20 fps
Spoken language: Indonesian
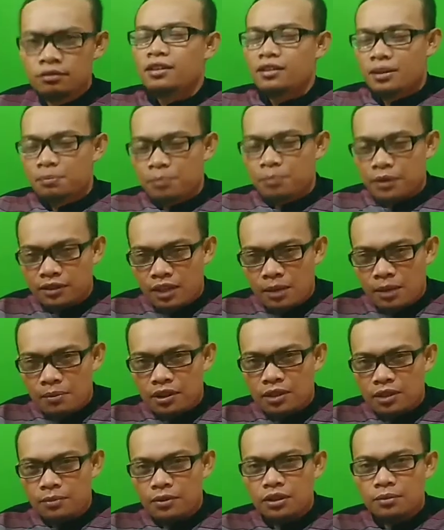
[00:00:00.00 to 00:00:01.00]
Yang pertama
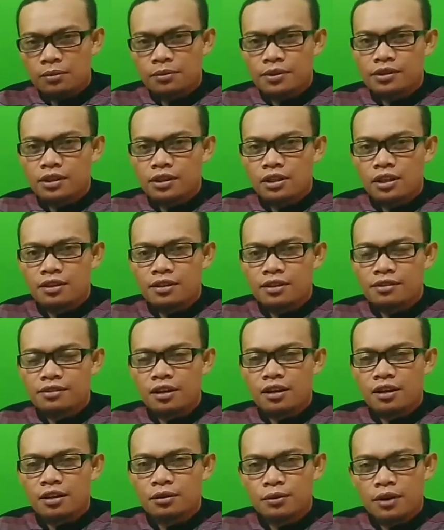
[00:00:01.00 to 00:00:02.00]
teman-teman sekalian yang
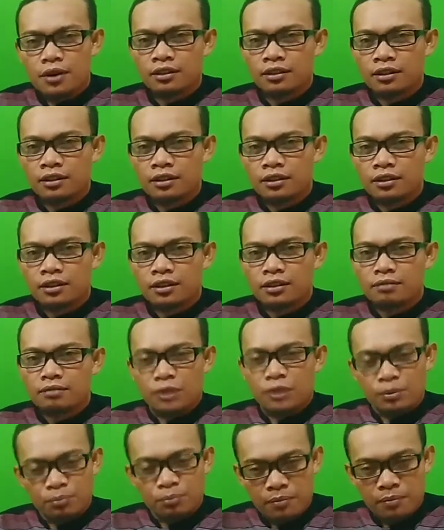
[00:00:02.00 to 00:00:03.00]
saya lakukan
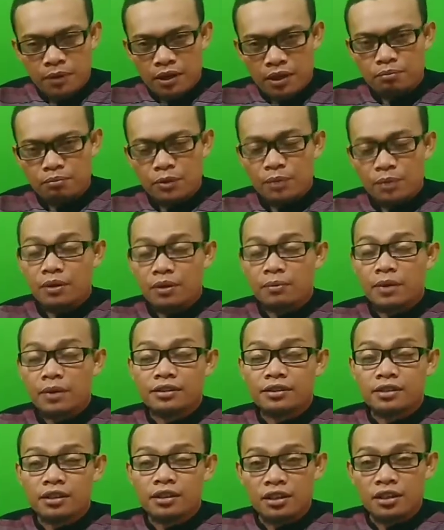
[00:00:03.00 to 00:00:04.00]

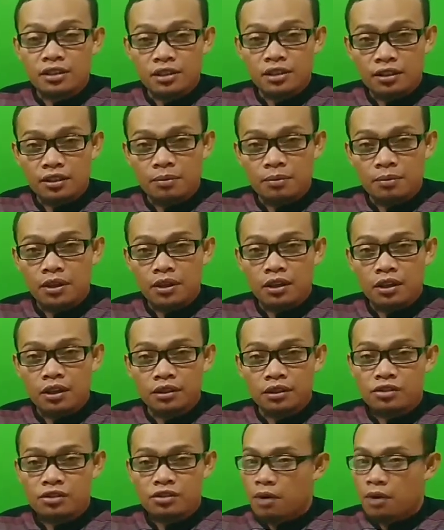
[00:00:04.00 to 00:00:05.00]
memperbaiki saja niat kepada
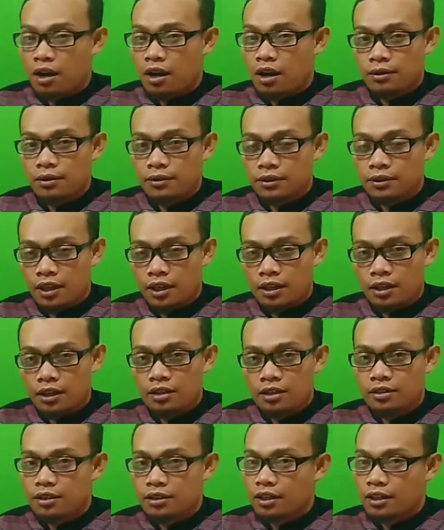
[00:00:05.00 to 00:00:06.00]
Allah Subhanahu wa taala.
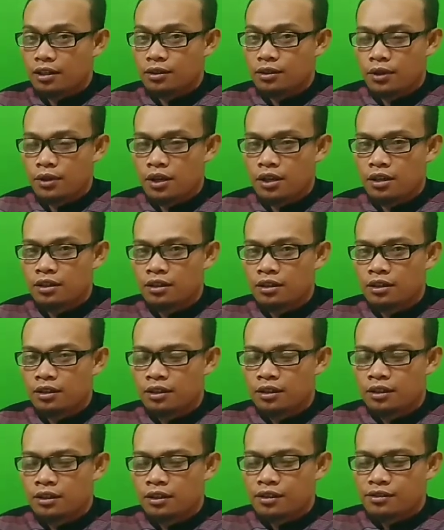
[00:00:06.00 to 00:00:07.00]
Yang kedua,
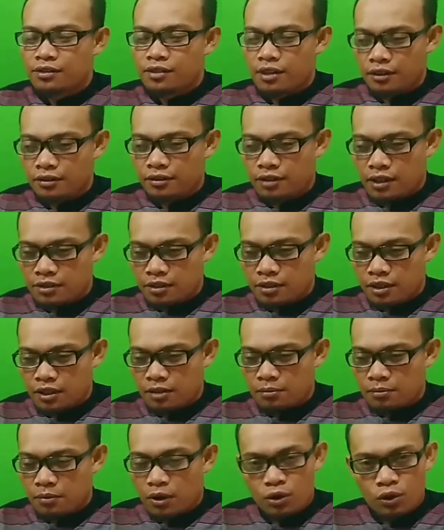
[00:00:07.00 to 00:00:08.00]

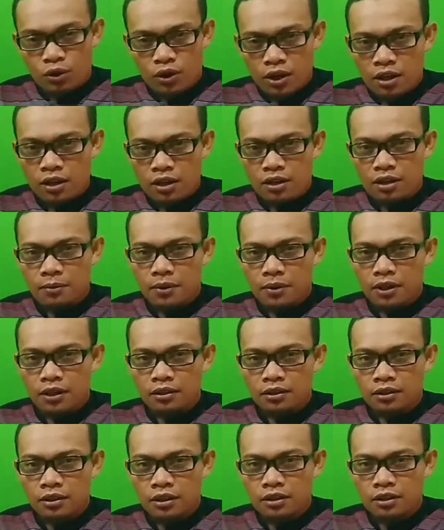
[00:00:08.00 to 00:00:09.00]
senantiasa berdoa kepada
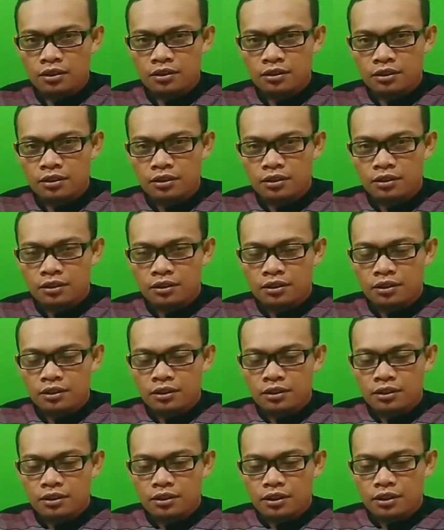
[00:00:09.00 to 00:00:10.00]
Allah.
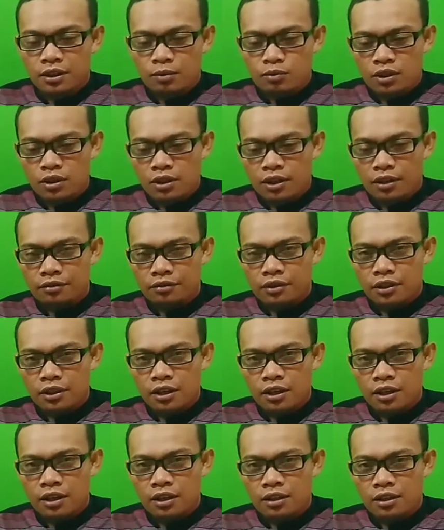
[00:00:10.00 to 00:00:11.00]
Kemudian yang
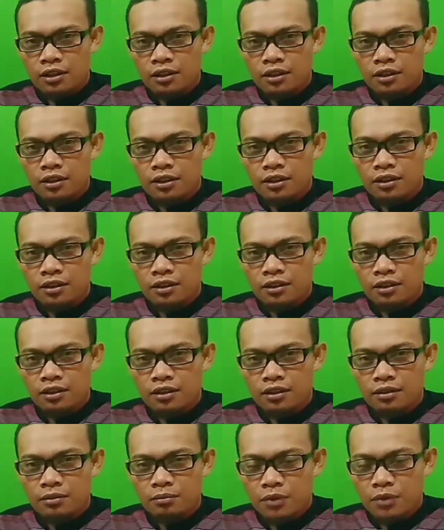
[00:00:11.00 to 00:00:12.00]
ketiga,
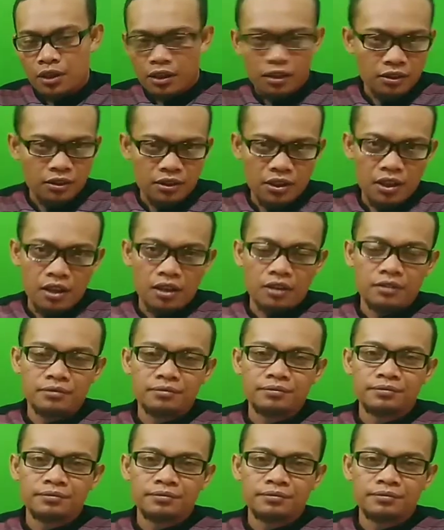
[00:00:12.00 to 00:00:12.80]
berikhtiar.